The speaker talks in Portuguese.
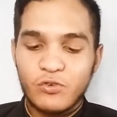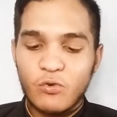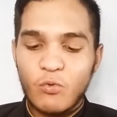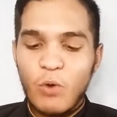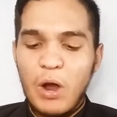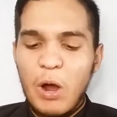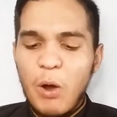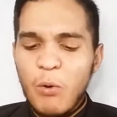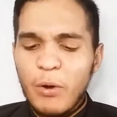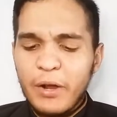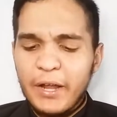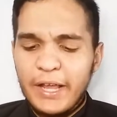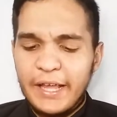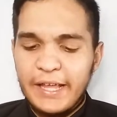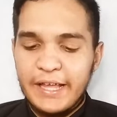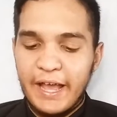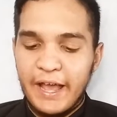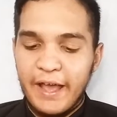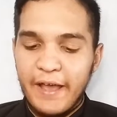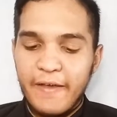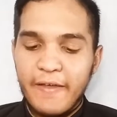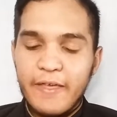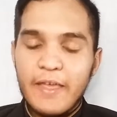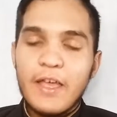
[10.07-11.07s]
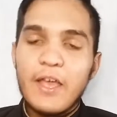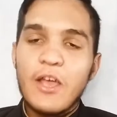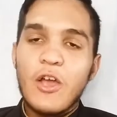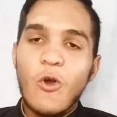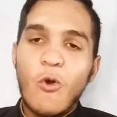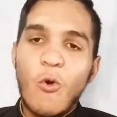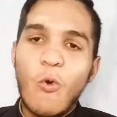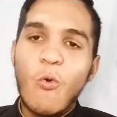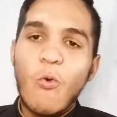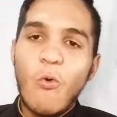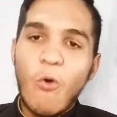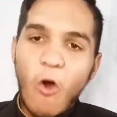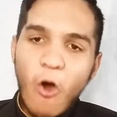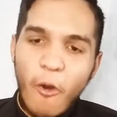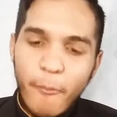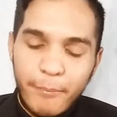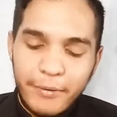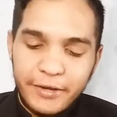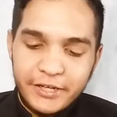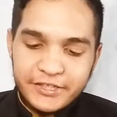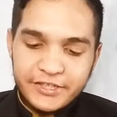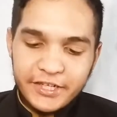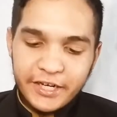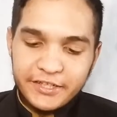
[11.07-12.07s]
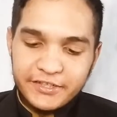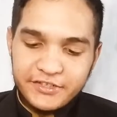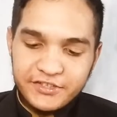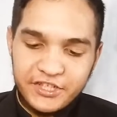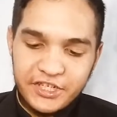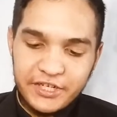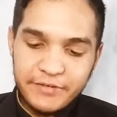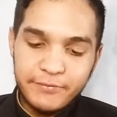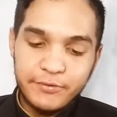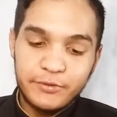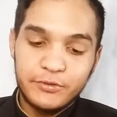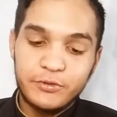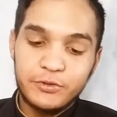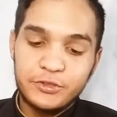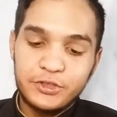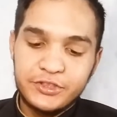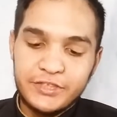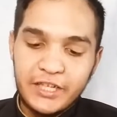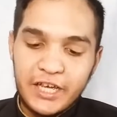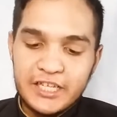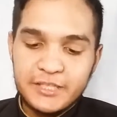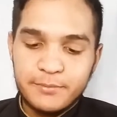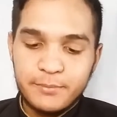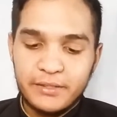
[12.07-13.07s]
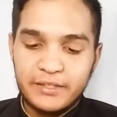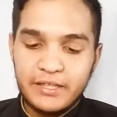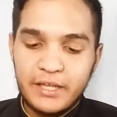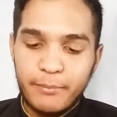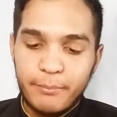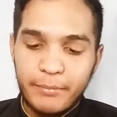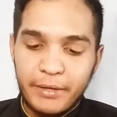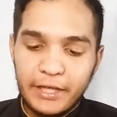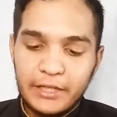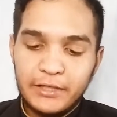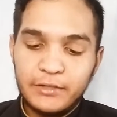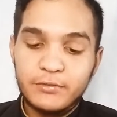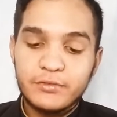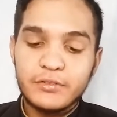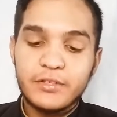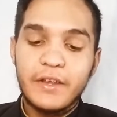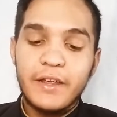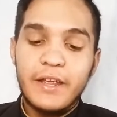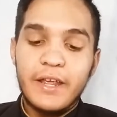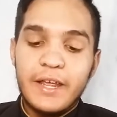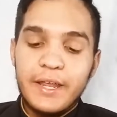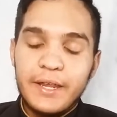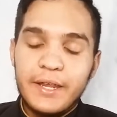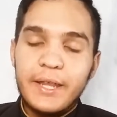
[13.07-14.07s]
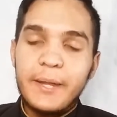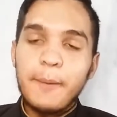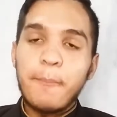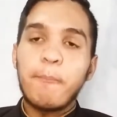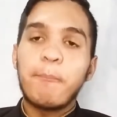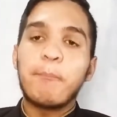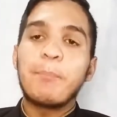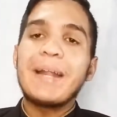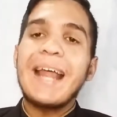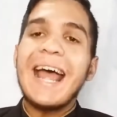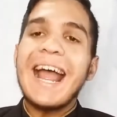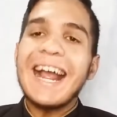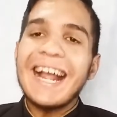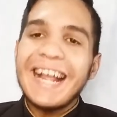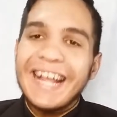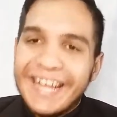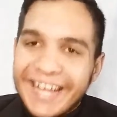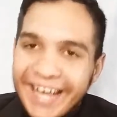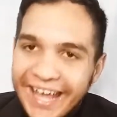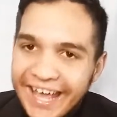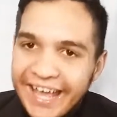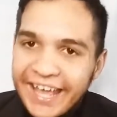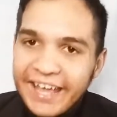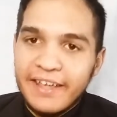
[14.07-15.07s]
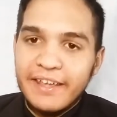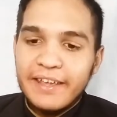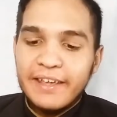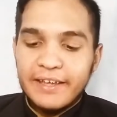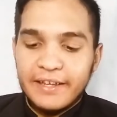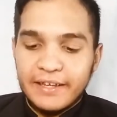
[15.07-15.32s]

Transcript: Qual que é o objetivo dos 10 mandamentos e para que